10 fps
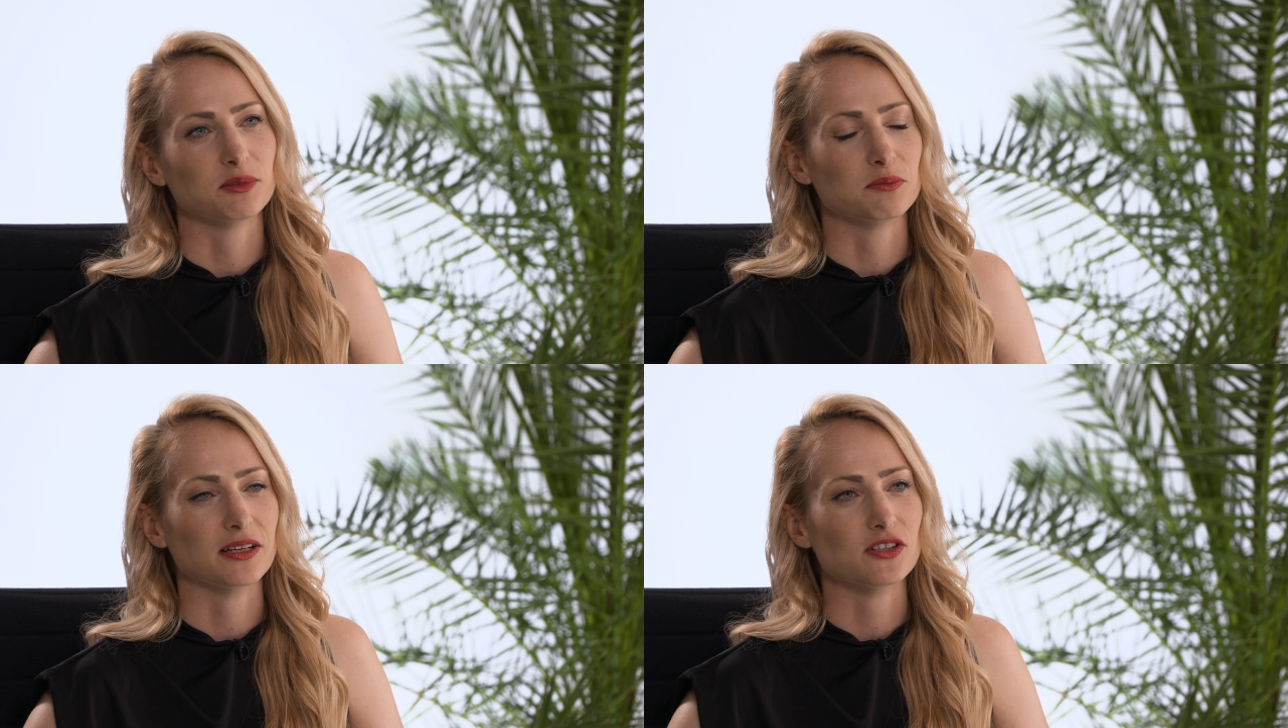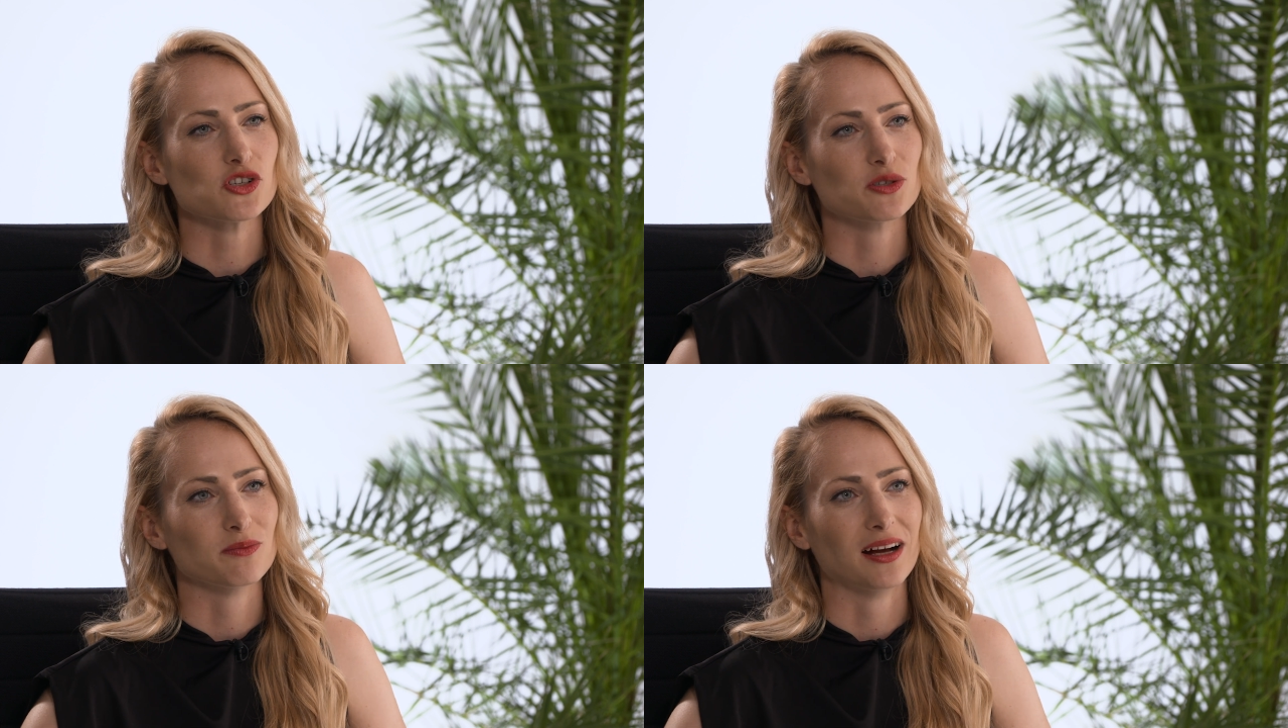mit
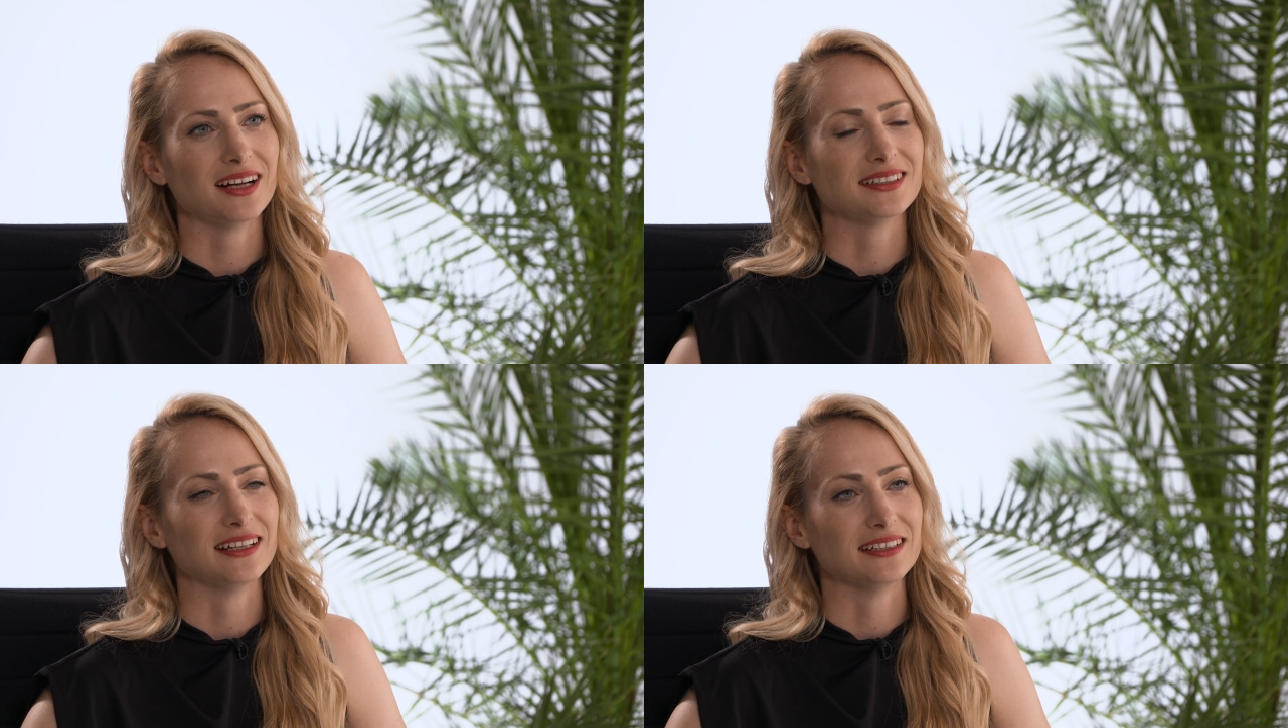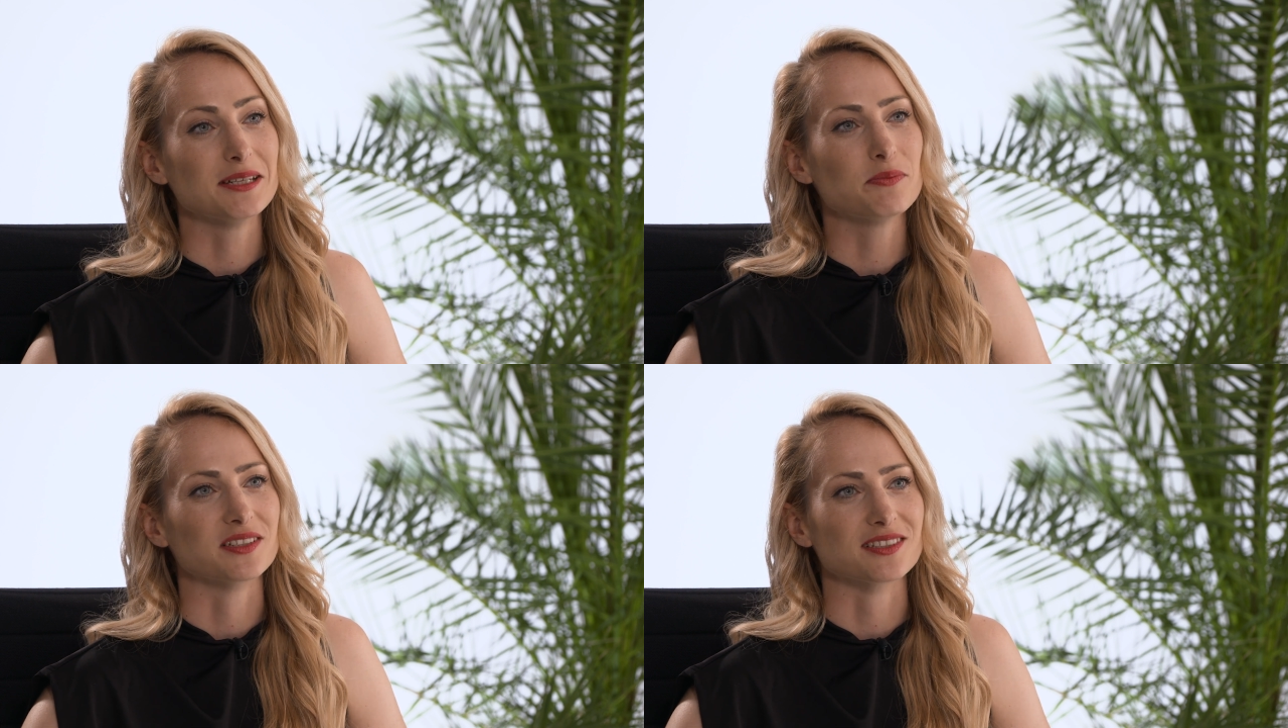Menschen macht,
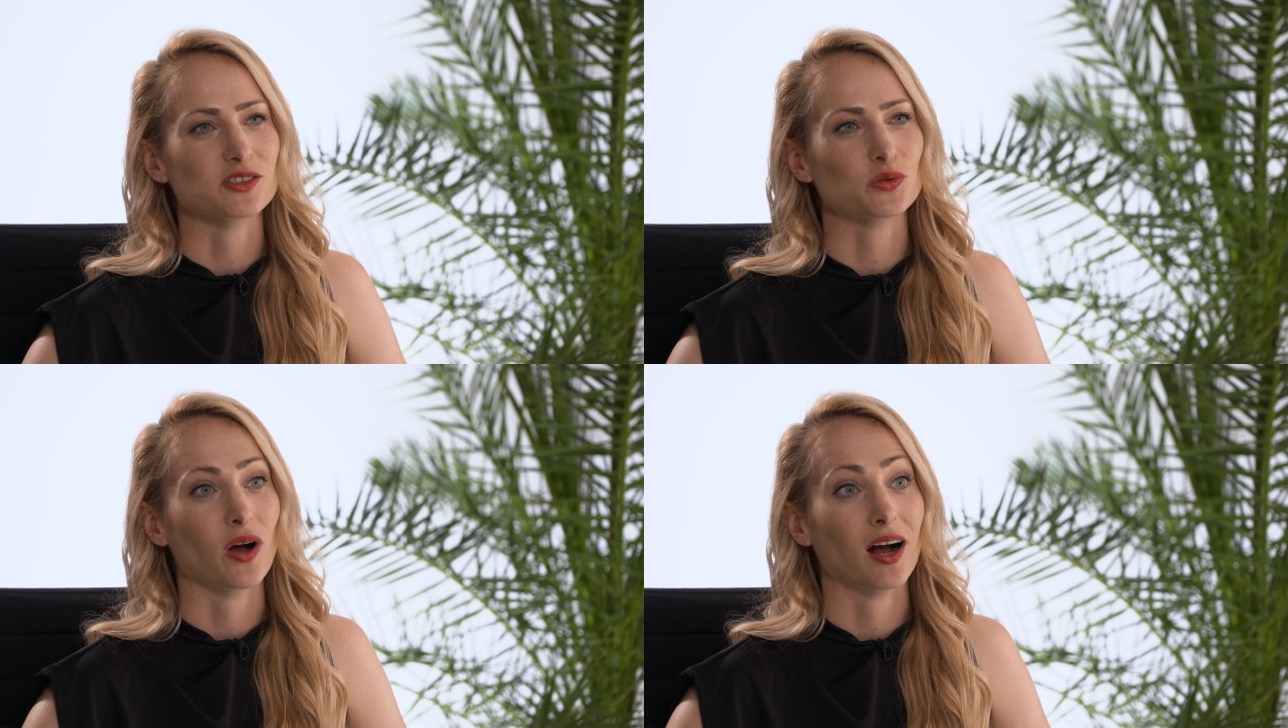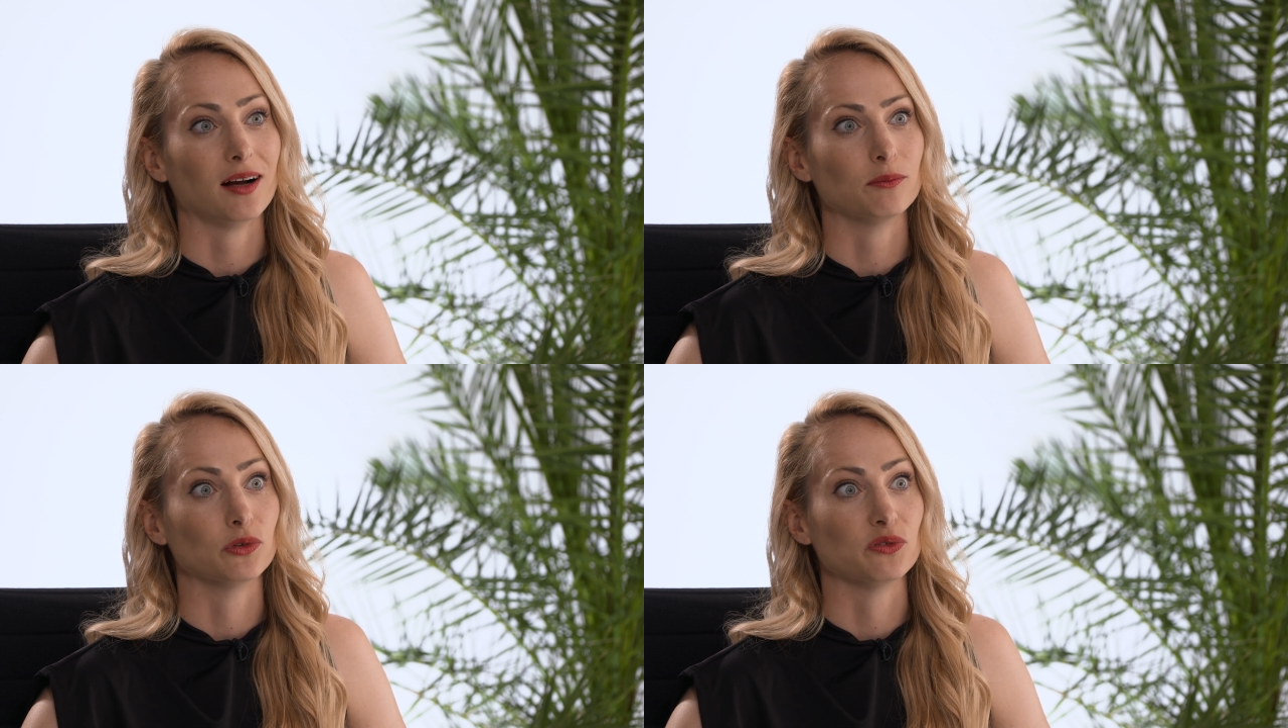Erlebnisse zu
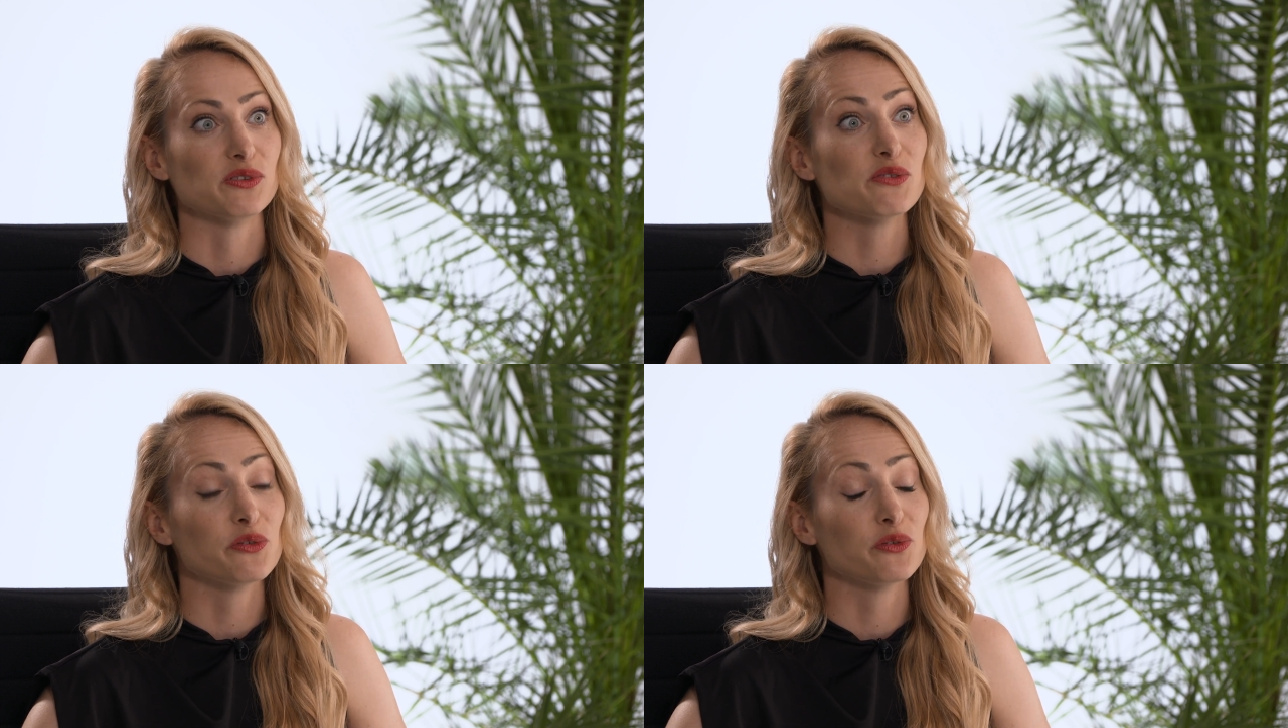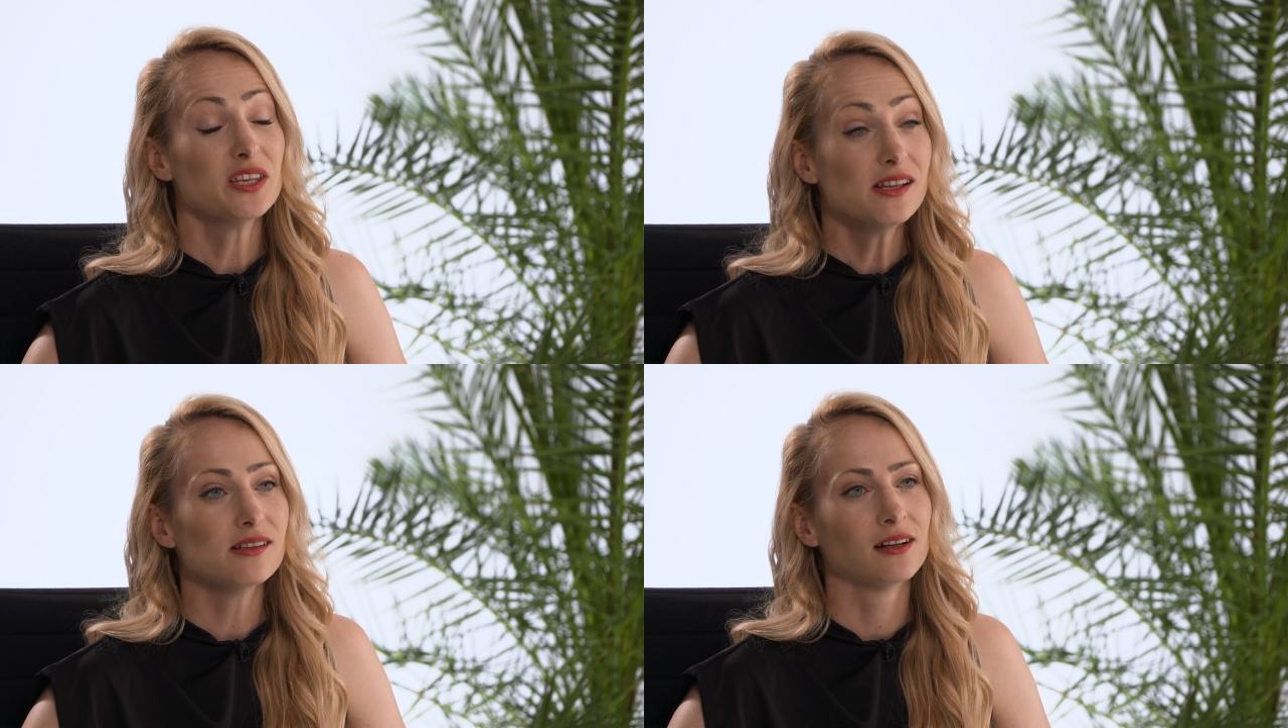haben und wie
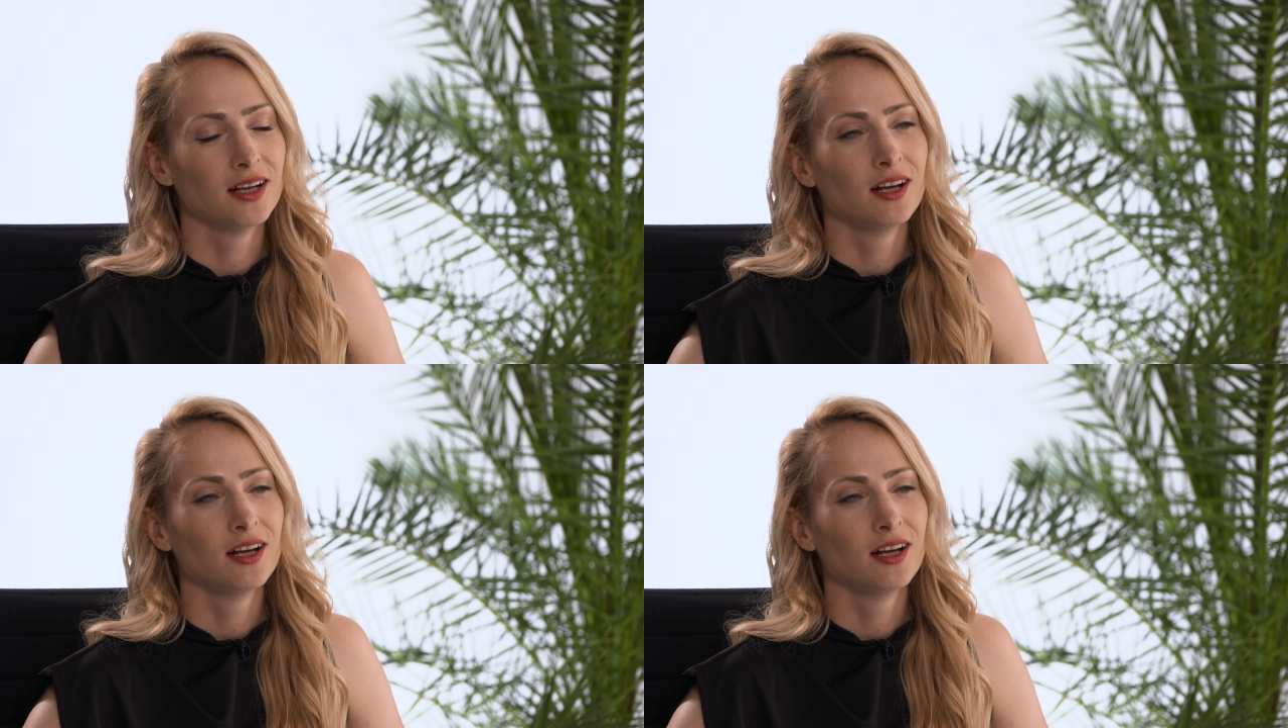viel